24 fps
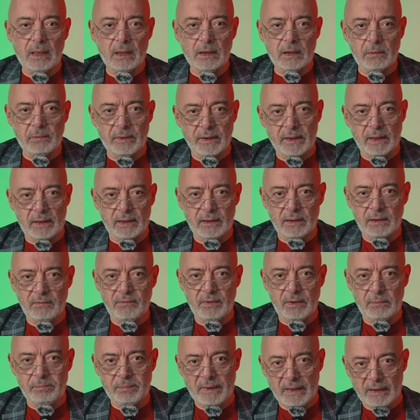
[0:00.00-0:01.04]
aklıma geleni
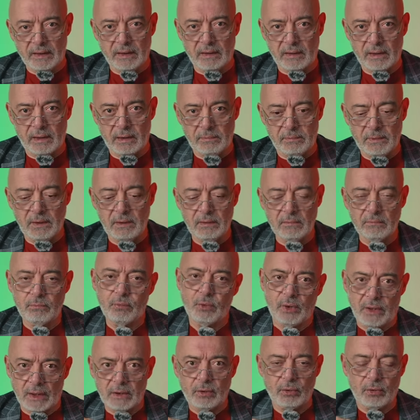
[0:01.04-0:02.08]
ve bildiklerimi
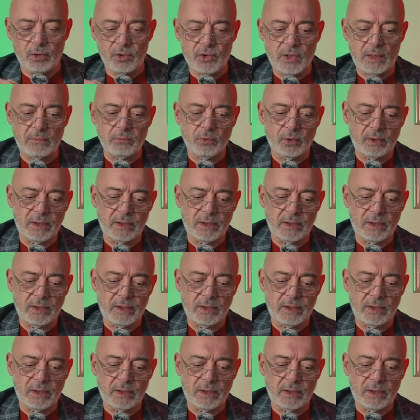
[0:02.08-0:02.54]
buraya dökeceğim.